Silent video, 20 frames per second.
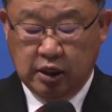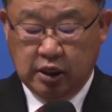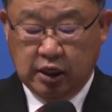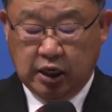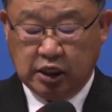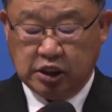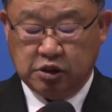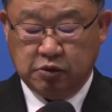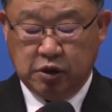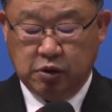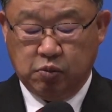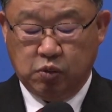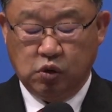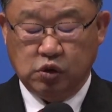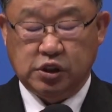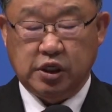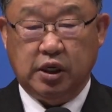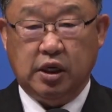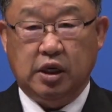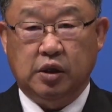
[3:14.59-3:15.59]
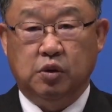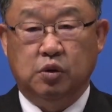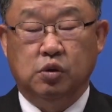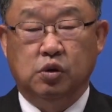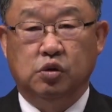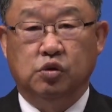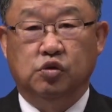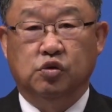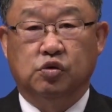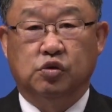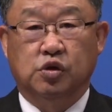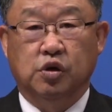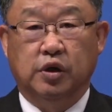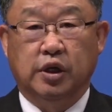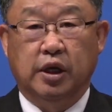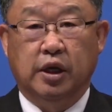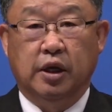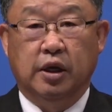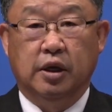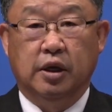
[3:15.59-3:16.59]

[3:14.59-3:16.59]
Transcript: 하지만 모세와 아론은 6절에